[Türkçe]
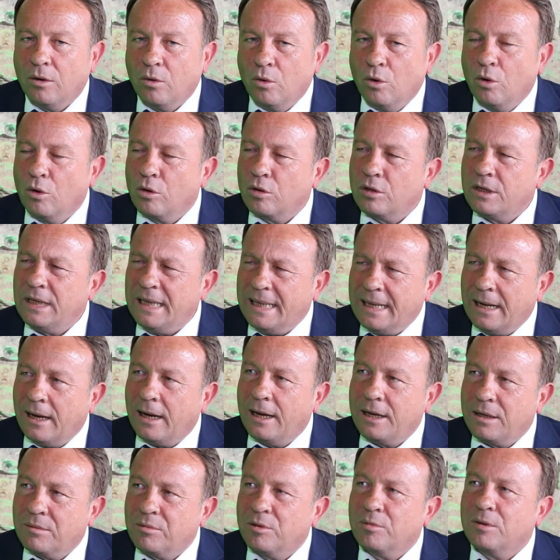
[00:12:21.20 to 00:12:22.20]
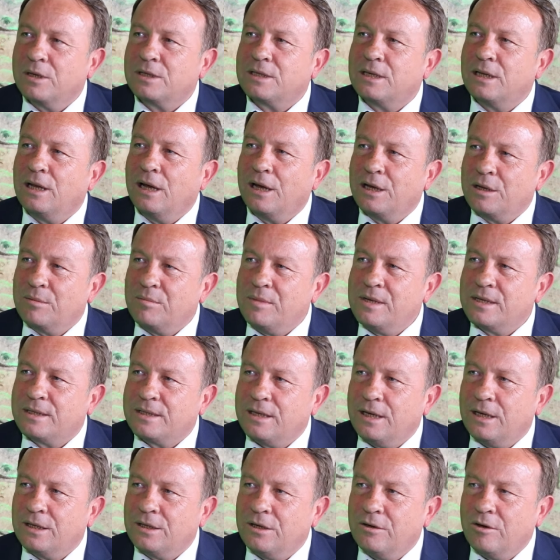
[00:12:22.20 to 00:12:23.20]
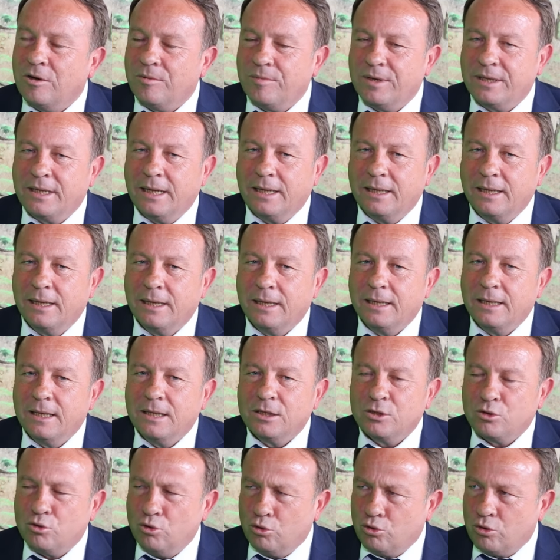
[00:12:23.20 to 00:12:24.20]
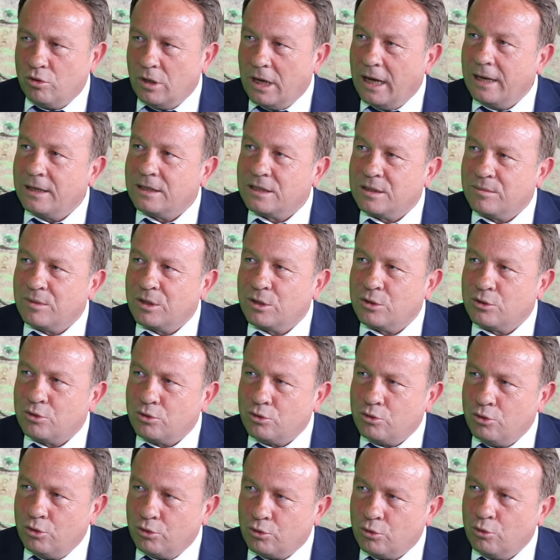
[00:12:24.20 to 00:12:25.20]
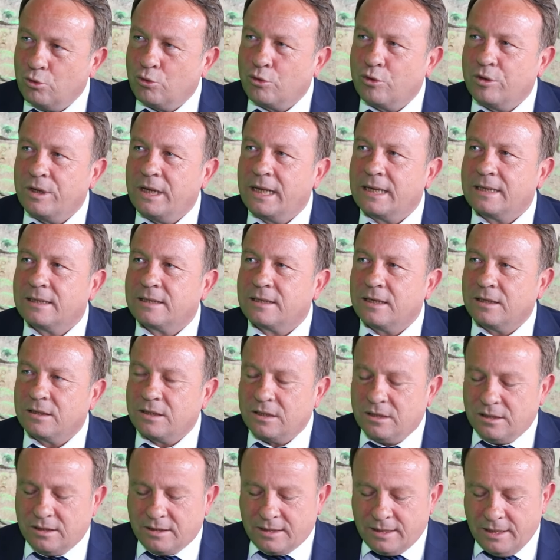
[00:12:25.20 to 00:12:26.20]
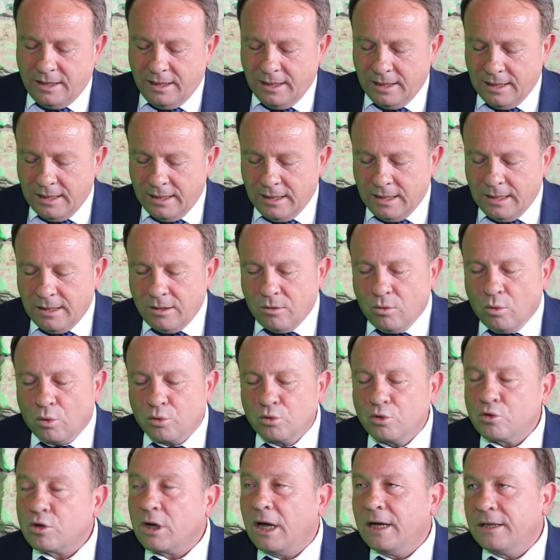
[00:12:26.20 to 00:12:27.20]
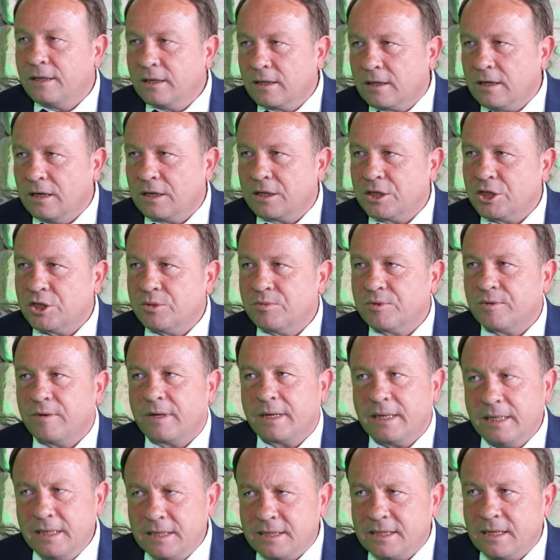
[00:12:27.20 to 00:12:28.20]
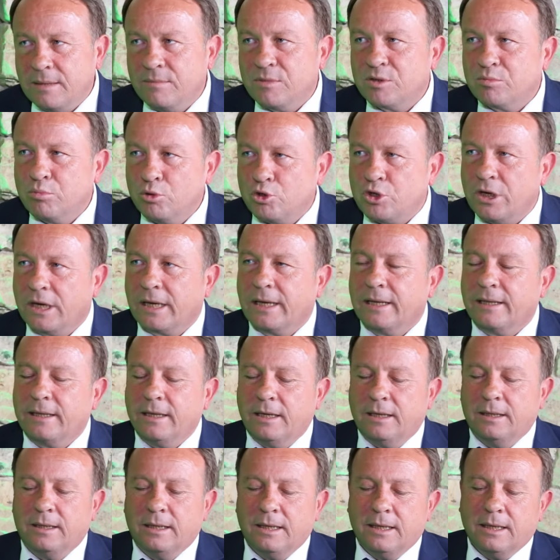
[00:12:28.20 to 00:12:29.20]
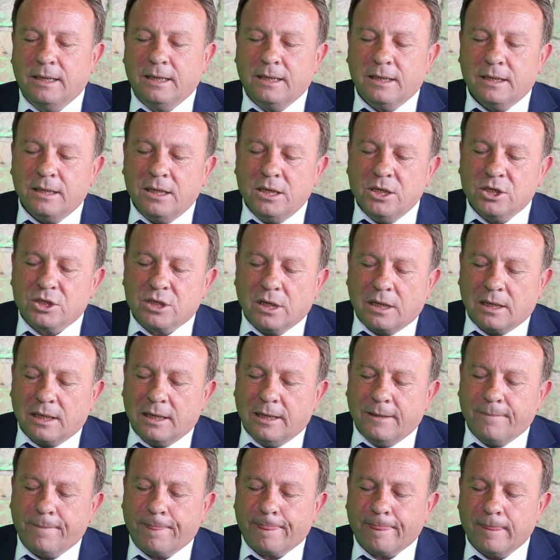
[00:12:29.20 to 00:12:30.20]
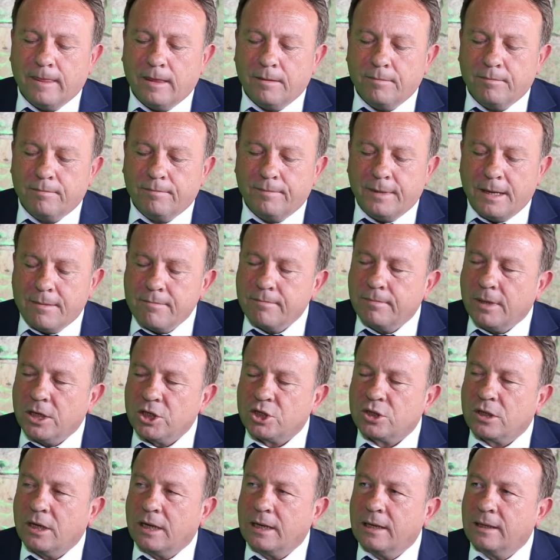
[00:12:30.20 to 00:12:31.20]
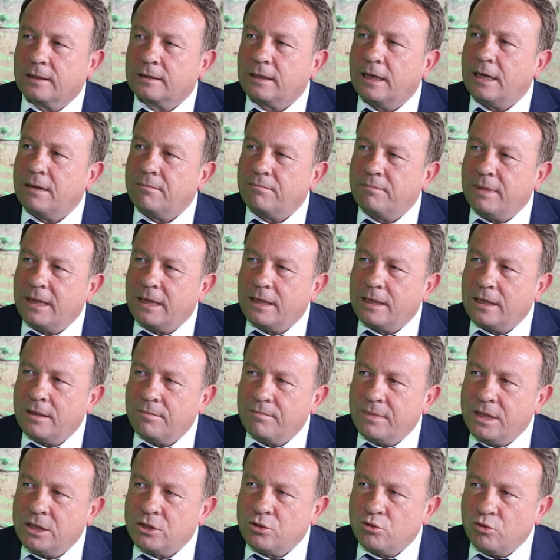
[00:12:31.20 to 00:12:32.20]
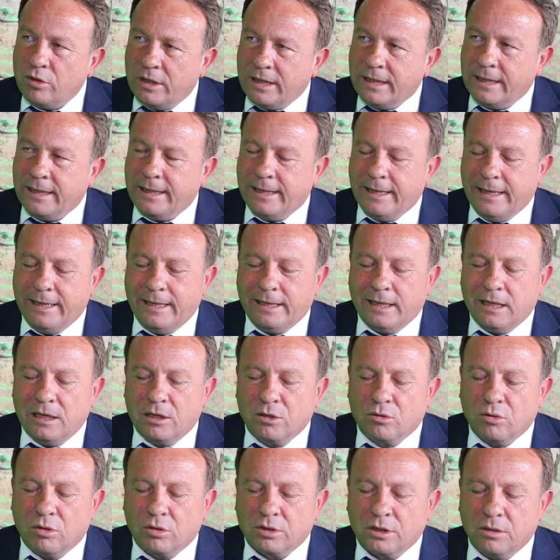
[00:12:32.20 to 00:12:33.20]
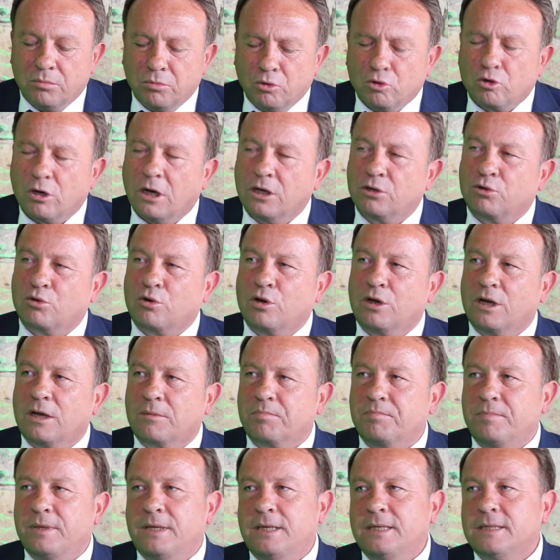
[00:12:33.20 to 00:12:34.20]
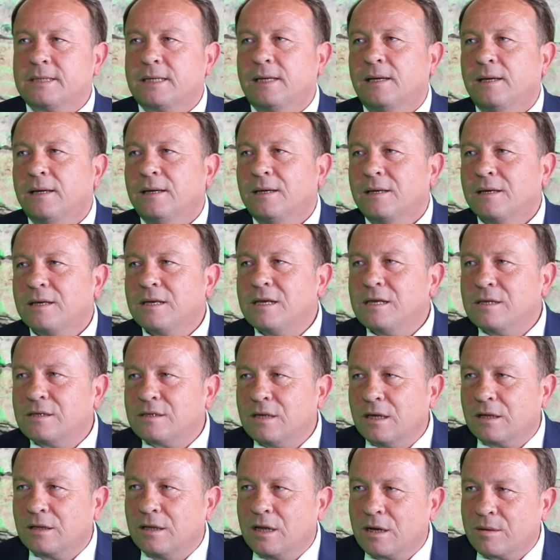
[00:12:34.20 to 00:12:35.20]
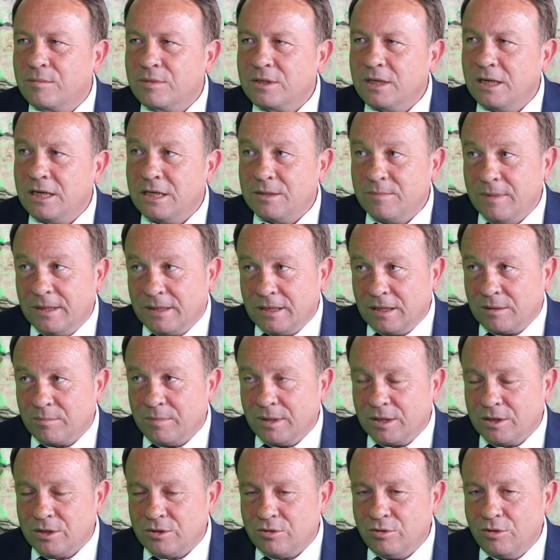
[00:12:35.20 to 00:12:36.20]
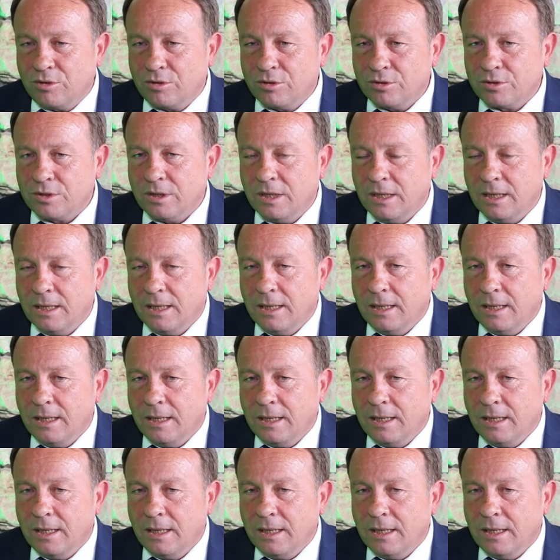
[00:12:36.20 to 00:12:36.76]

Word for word: oğlu yine aynı babasıyla aynı mesleğe devam eden süt aynı zamanda süt ürünleri satıcısı Onur Aydın kardeşimiz var. Listemiz bu şekilde. İnşallah hem başkanlıkta hem belediye mesuliyeti ile ilgili konuda bu kadrolar biz insanlarımıza hizmet etmek istiyoruz.